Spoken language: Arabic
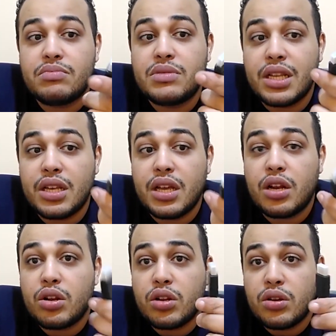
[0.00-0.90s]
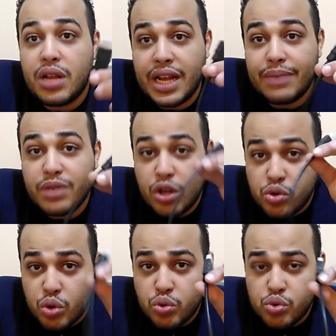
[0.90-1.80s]
تنقل اللي هي بتنقل
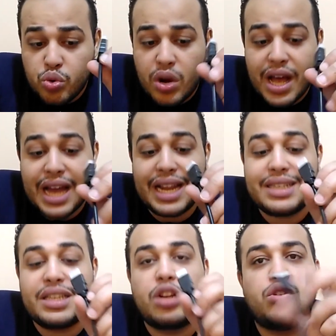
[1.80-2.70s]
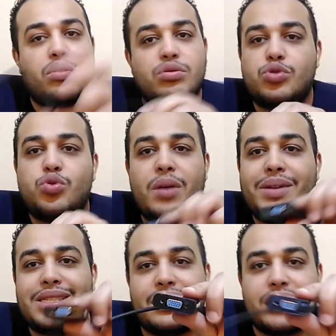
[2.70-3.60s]
صوت وصوره اخليها تنقل صوره
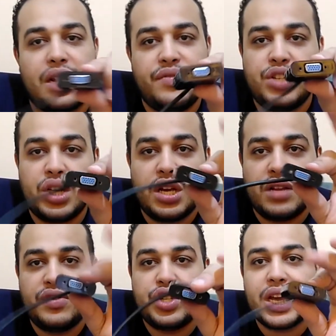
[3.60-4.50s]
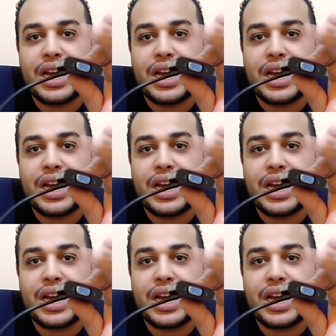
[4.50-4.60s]
بس عن طريق الفي جي اي الفي جي اي